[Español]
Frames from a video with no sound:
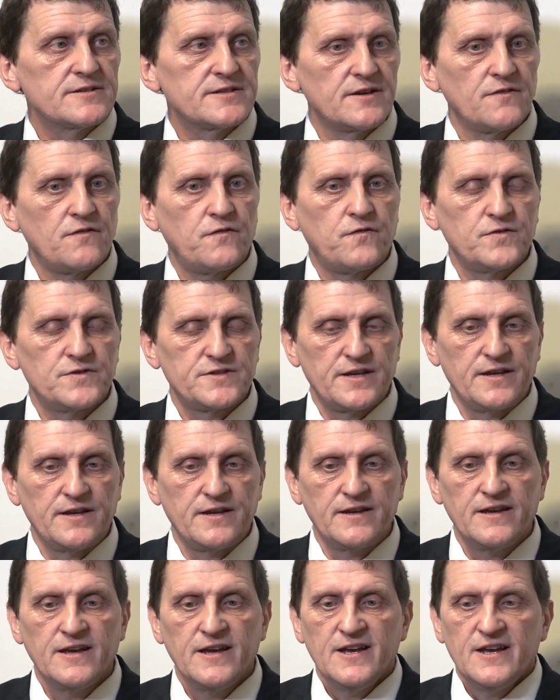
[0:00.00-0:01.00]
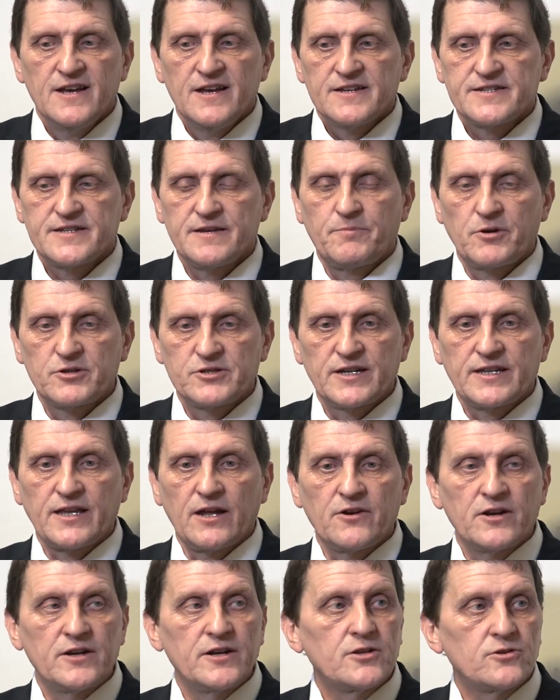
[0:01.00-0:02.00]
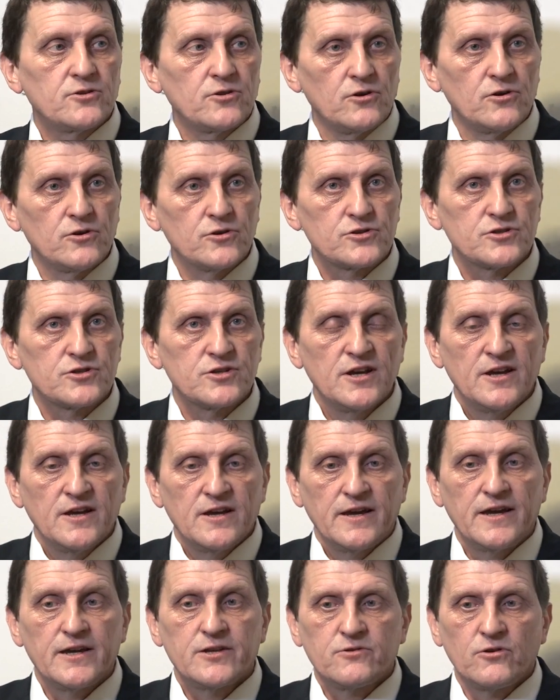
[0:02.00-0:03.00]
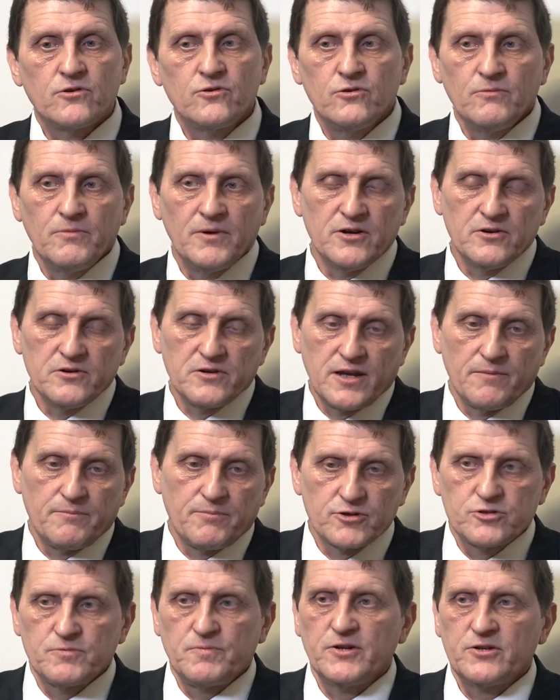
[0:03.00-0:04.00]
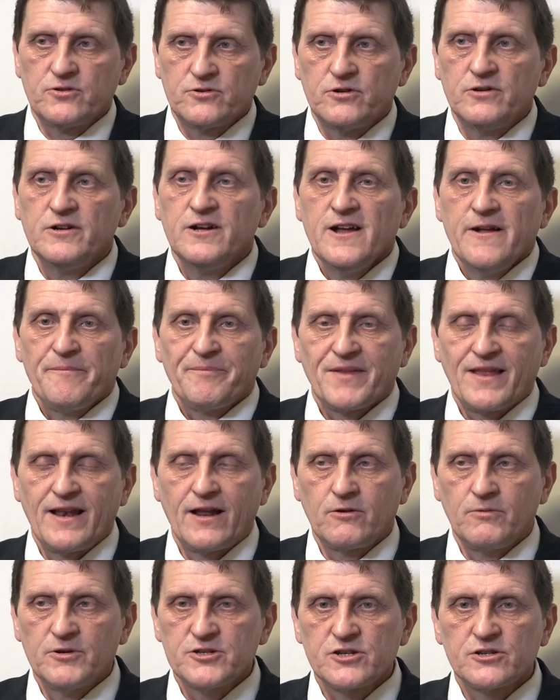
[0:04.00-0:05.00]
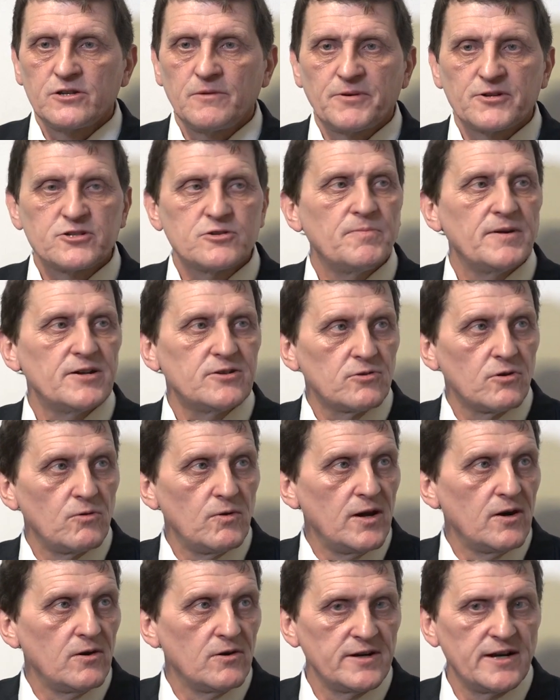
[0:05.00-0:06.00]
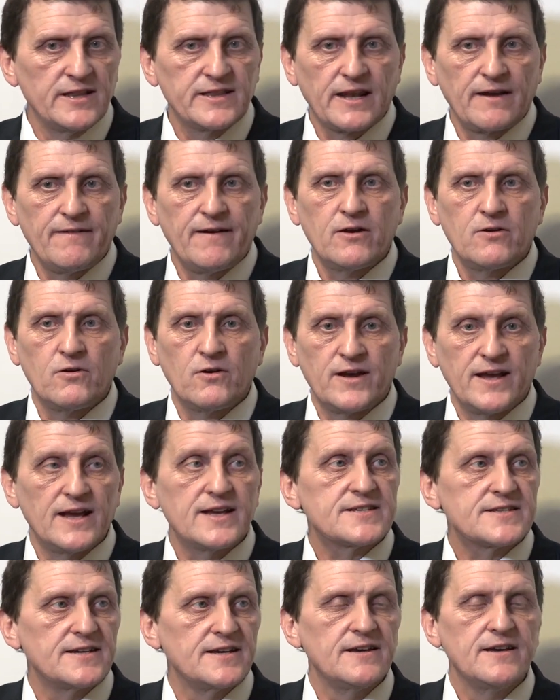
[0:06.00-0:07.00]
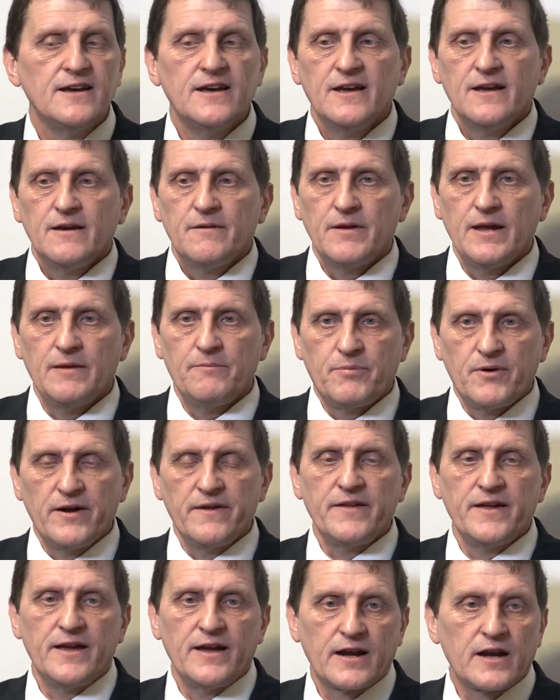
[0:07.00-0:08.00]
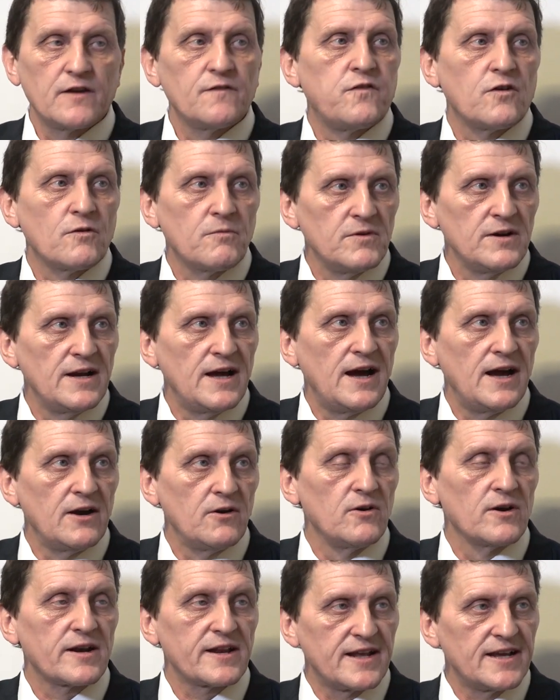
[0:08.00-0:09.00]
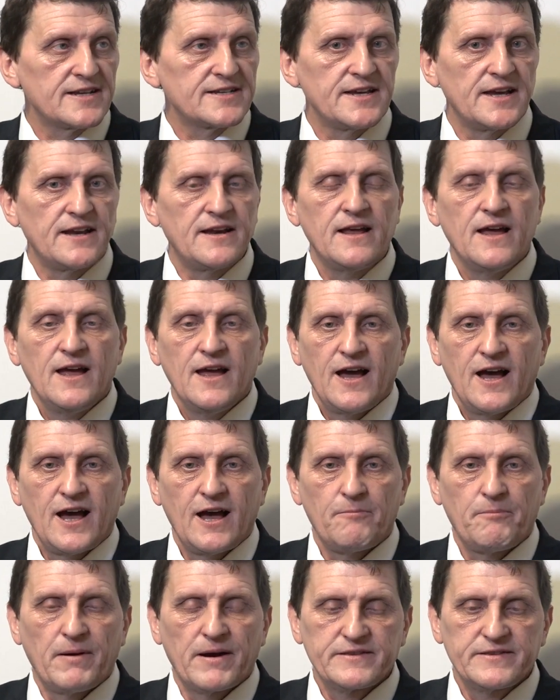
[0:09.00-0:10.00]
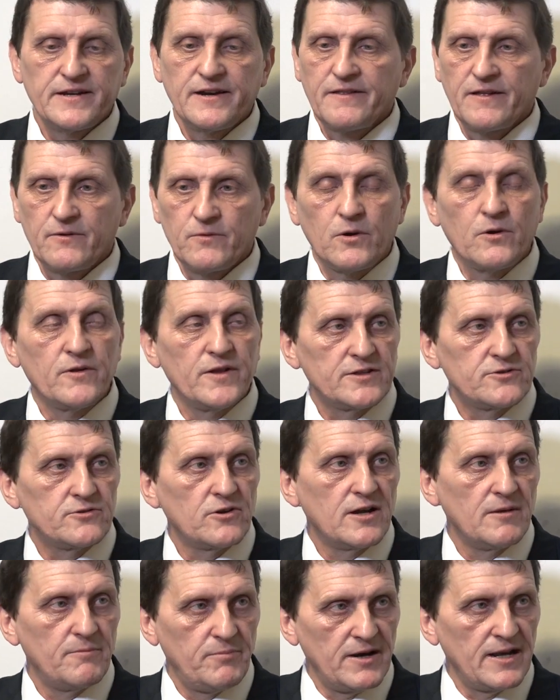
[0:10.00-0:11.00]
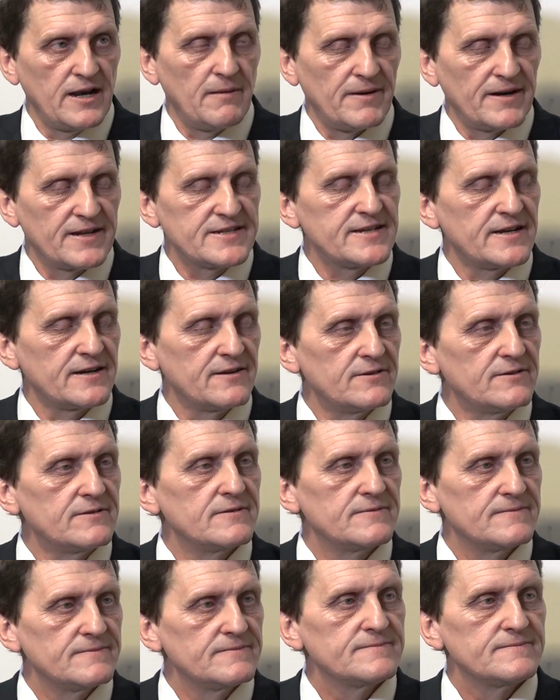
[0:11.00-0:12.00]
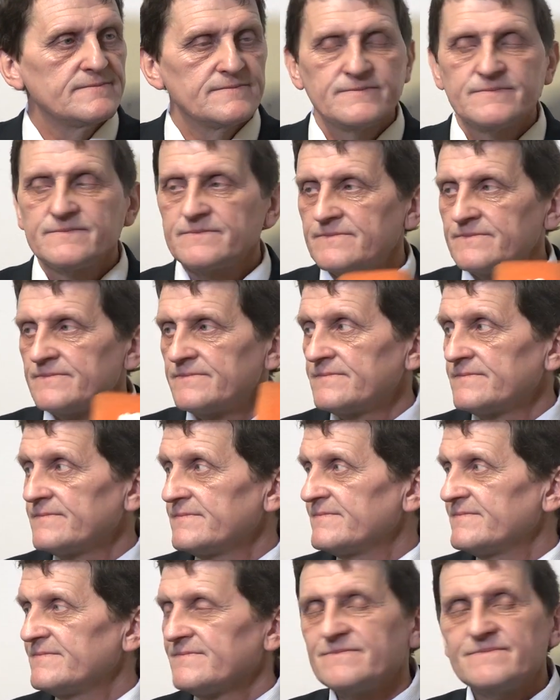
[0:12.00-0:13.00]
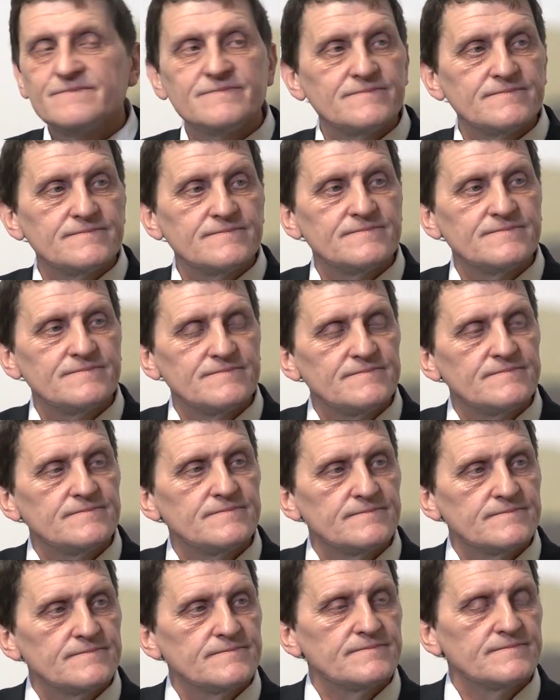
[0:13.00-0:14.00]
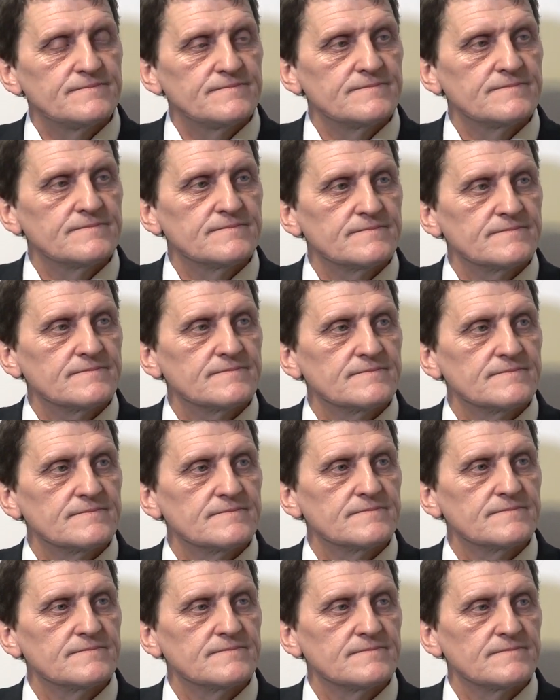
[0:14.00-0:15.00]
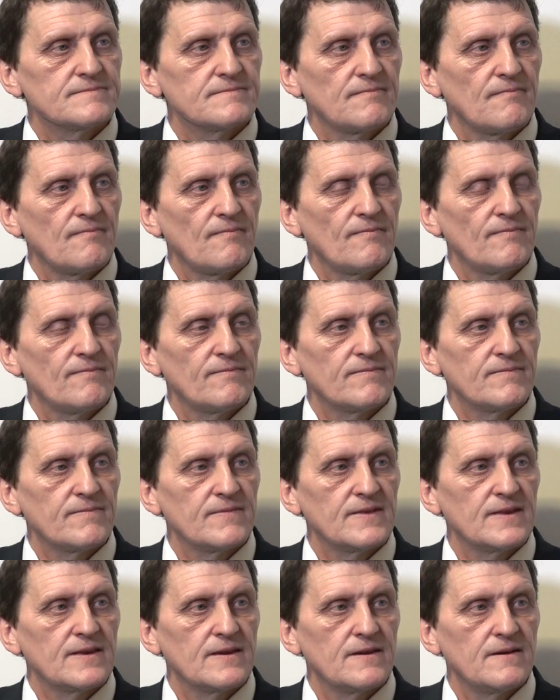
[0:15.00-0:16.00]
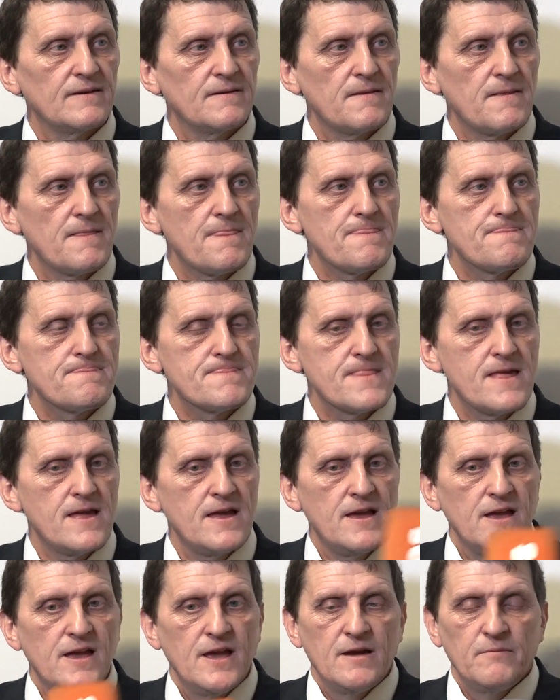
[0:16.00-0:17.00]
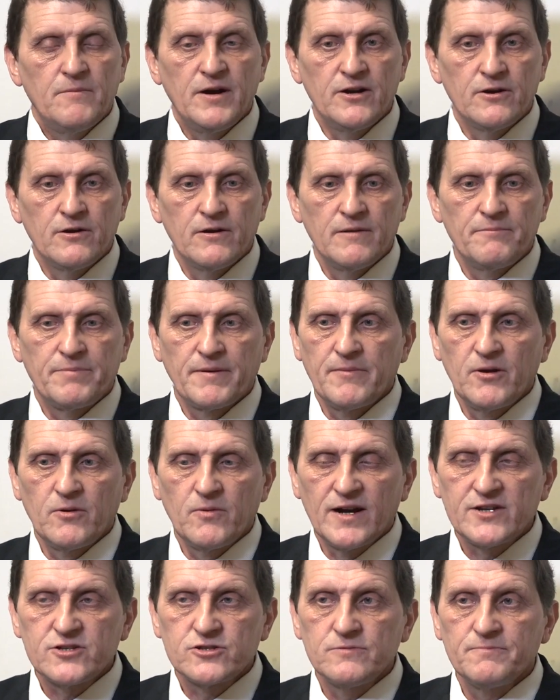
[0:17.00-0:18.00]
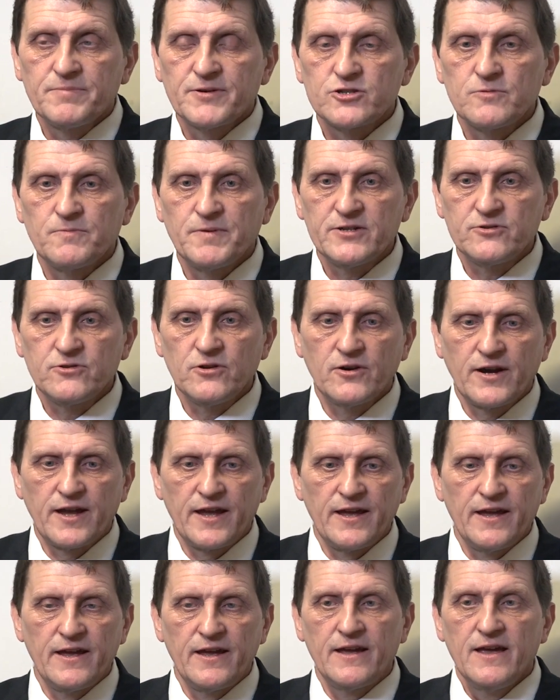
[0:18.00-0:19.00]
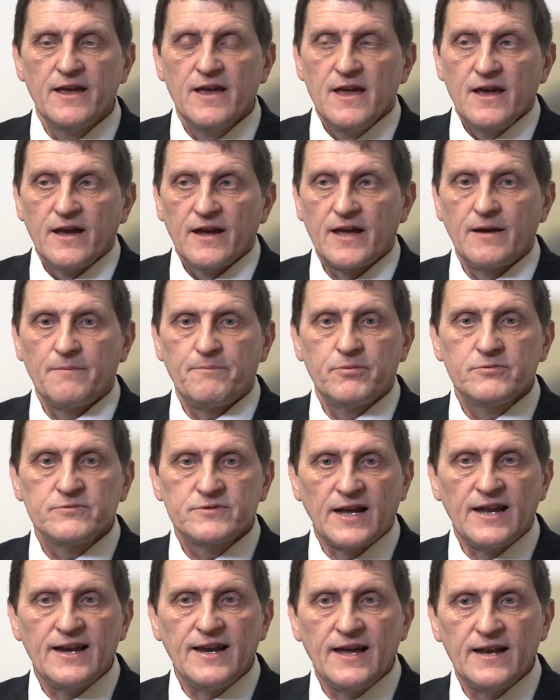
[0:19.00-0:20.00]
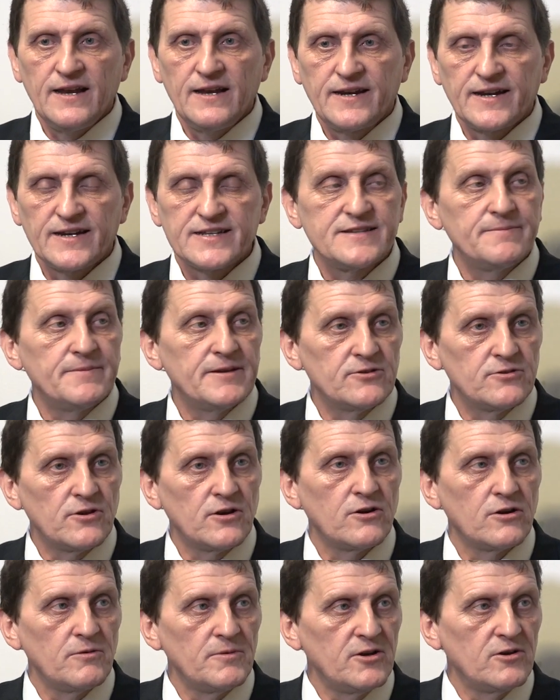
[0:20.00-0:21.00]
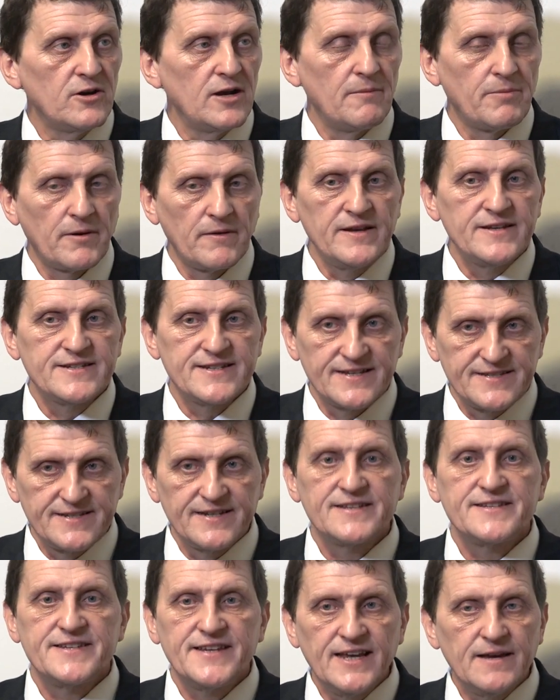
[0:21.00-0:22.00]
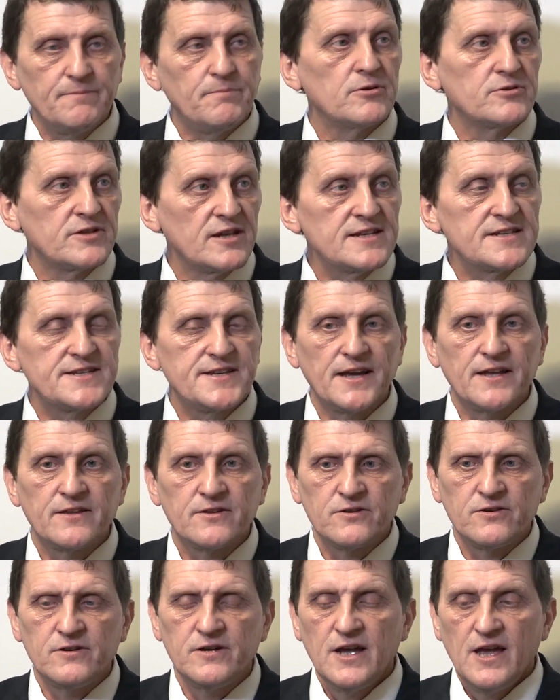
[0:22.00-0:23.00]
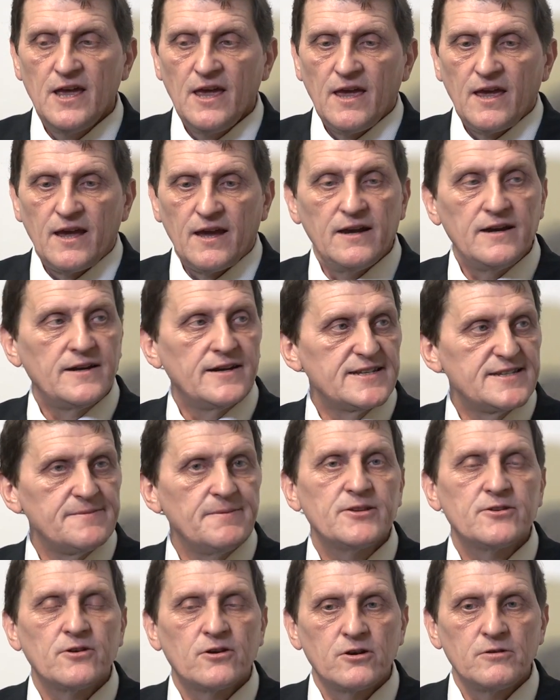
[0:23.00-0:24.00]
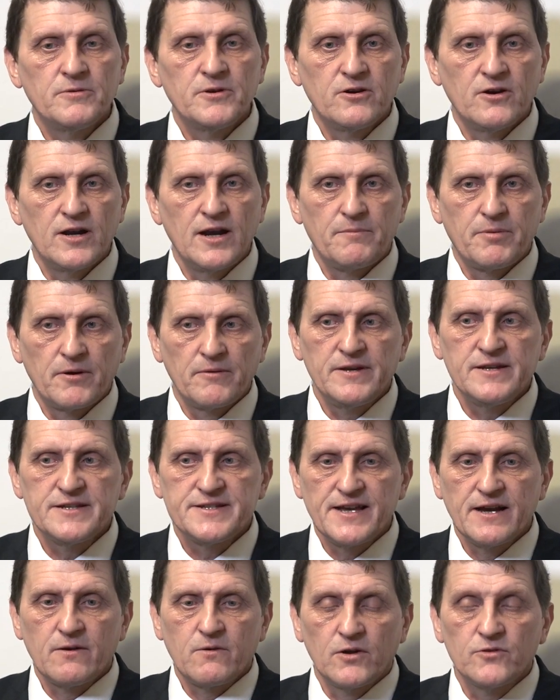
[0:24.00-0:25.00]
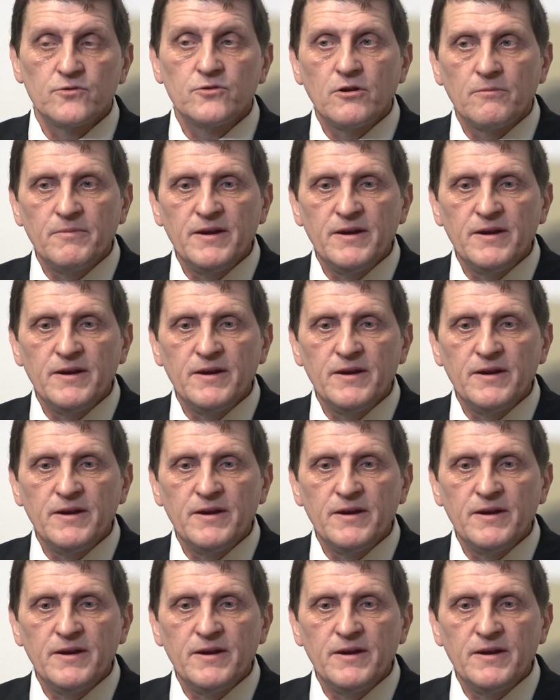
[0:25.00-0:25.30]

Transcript: se, proyectaron estos, estos números que, por supuesto, la Comisión de Presupuesto luego en el trabajo que hace eh, puede reformular o enriquecer a partir de nuevos datos que puedan aparecer. ¿no? Bueno, cuáles son los ejes, los, ejes más importantes en, lo que fue elaborado este presupuesto? Bueno, en primer lugar es un presupuesto que, que, apuntala al crecimiento económico de la provincia, es decir, sigue potenciando el crecimiento económico de la provincia. Cuando uno